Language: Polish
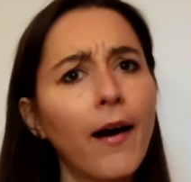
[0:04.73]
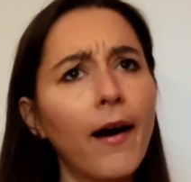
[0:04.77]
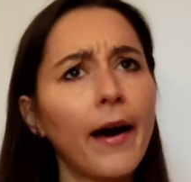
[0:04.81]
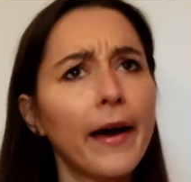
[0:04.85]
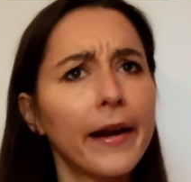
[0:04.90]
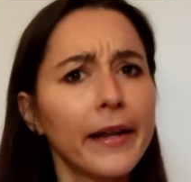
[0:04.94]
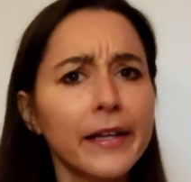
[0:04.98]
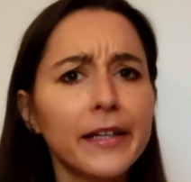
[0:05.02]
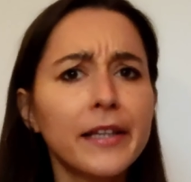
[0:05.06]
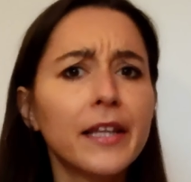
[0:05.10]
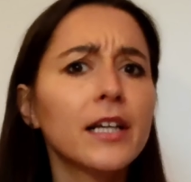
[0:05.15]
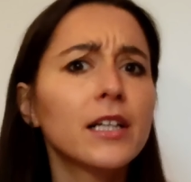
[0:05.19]

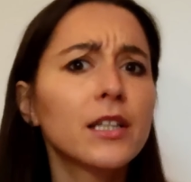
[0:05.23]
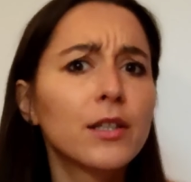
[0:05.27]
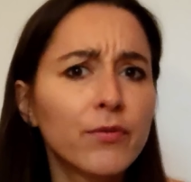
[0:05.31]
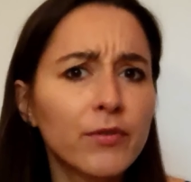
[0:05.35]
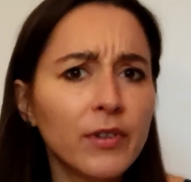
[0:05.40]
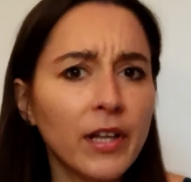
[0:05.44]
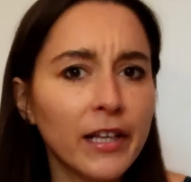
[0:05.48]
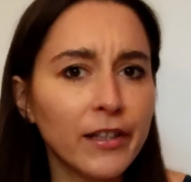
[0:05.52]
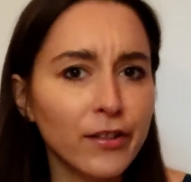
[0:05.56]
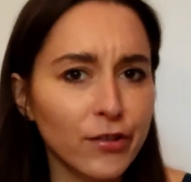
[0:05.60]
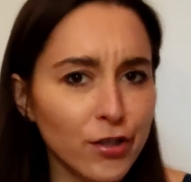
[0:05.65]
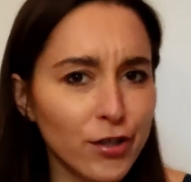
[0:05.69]
Architekt
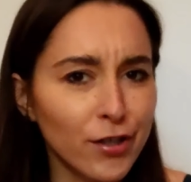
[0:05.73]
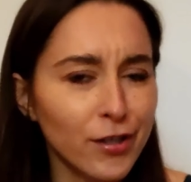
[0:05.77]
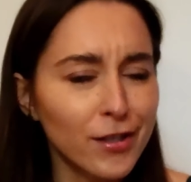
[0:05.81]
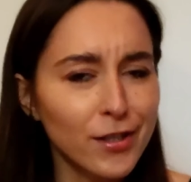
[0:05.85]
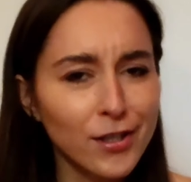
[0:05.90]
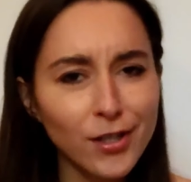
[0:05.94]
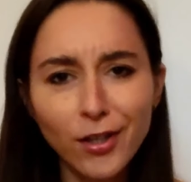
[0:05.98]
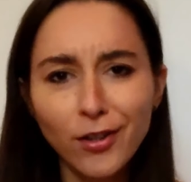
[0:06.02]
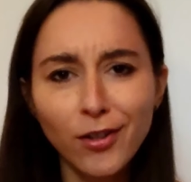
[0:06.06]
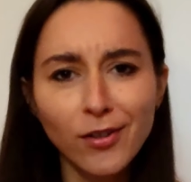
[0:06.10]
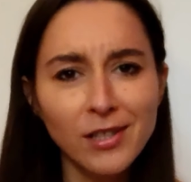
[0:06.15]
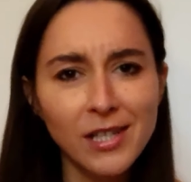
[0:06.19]
wnętrz.
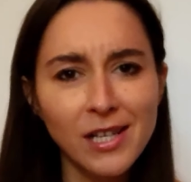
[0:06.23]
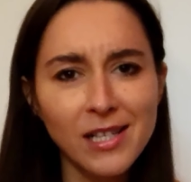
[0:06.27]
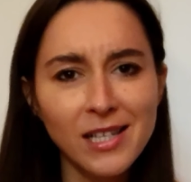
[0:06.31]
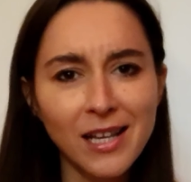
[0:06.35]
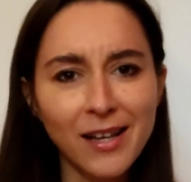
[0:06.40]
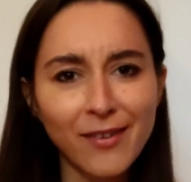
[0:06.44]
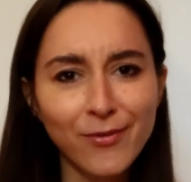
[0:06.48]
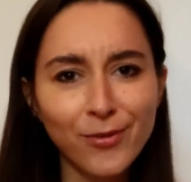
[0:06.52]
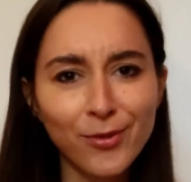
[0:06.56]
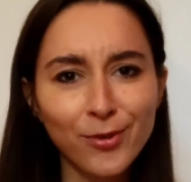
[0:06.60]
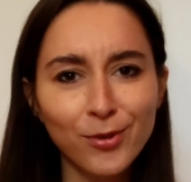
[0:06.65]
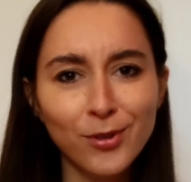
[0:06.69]
Co to za
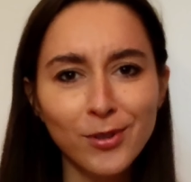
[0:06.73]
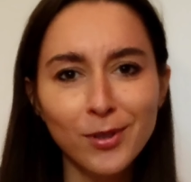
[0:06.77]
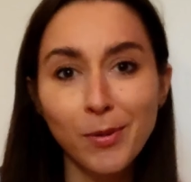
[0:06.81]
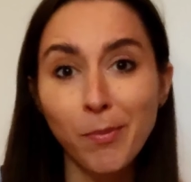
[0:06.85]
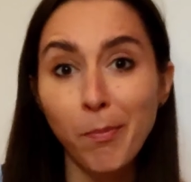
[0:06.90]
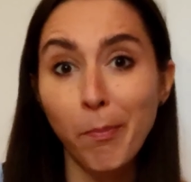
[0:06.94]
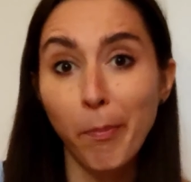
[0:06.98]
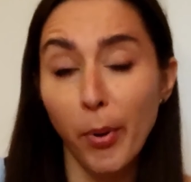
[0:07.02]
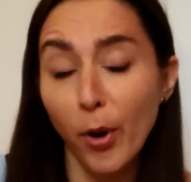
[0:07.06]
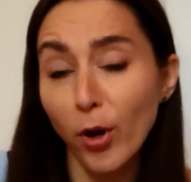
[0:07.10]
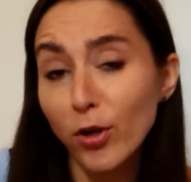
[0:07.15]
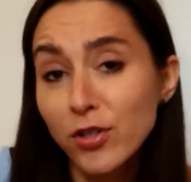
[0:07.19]
zawód?
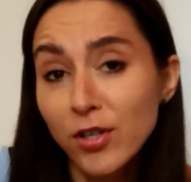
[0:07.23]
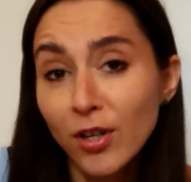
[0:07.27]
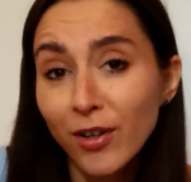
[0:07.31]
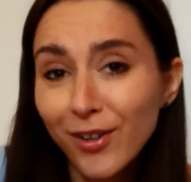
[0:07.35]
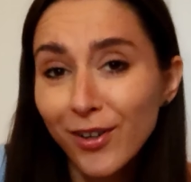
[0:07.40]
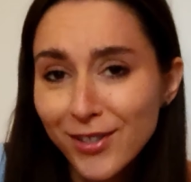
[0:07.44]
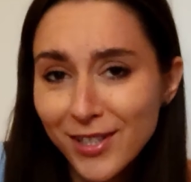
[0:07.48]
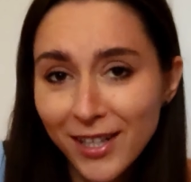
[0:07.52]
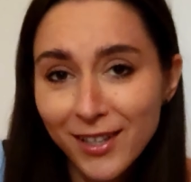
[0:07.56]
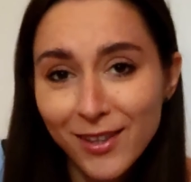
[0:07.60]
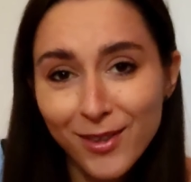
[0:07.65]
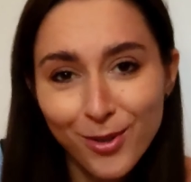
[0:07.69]
Po co
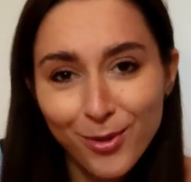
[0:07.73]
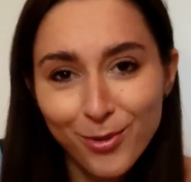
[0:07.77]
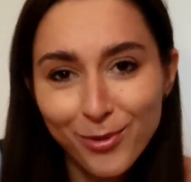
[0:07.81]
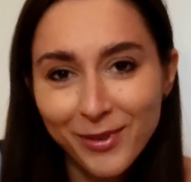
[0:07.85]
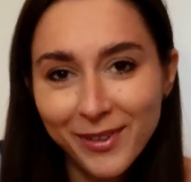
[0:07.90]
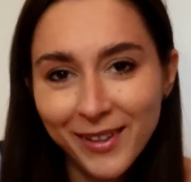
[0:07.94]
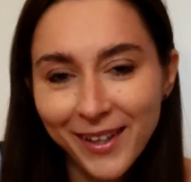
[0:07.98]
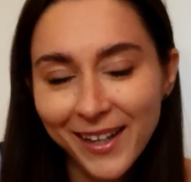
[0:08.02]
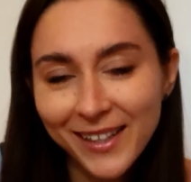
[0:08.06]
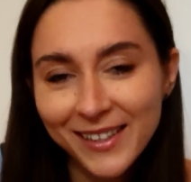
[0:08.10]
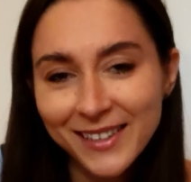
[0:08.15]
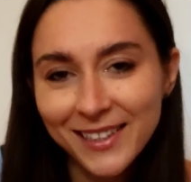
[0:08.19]
go
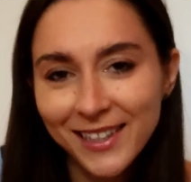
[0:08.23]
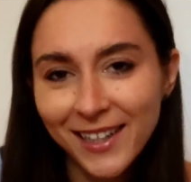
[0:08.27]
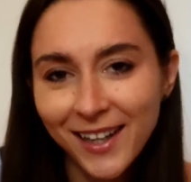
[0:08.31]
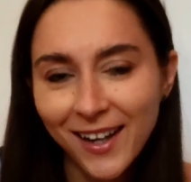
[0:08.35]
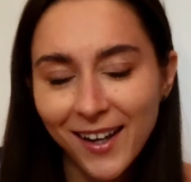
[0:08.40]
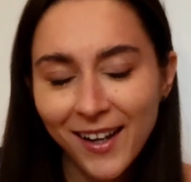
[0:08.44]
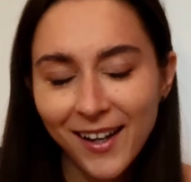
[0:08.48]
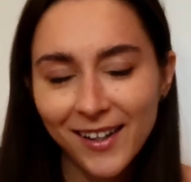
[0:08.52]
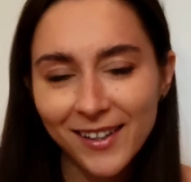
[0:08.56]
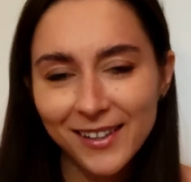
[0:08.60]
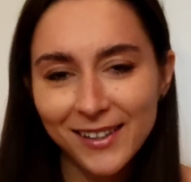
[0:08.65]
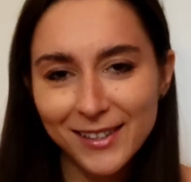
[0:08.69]
zatrudniać?
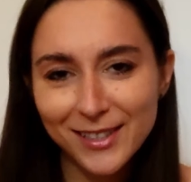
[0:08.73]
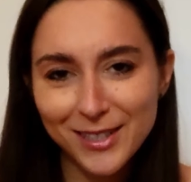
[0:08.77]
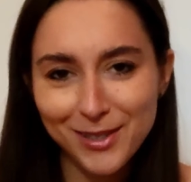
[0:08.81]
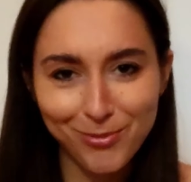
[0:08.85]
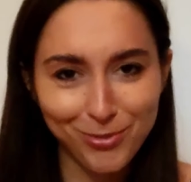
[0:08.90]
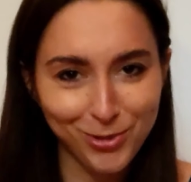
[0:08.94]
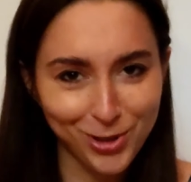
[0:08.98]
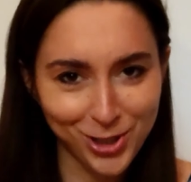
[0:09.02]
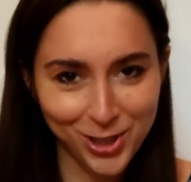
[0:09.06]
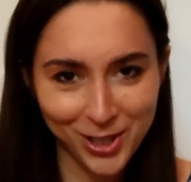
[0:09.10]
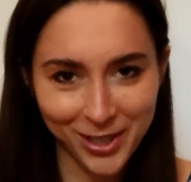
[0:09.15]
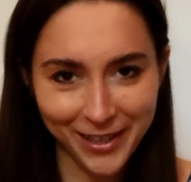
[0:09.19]
I z
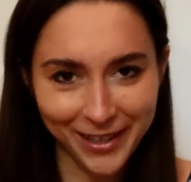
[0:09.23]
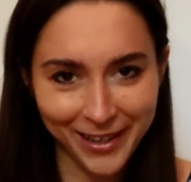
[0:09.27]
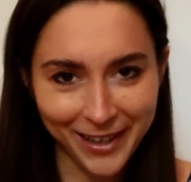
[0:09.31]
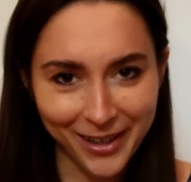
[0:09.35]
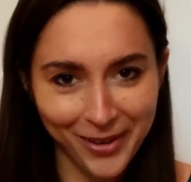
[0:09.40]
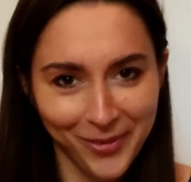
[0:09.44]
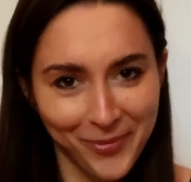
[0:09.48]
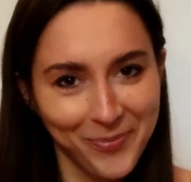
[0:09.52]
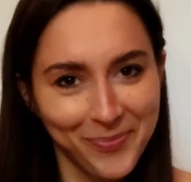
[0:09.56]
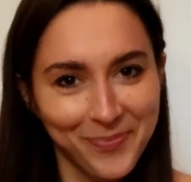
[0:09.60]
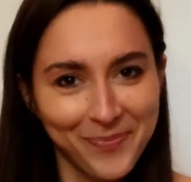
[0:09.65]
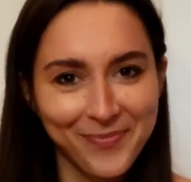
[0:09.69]
czym to się
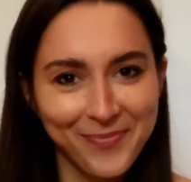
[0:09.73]
je?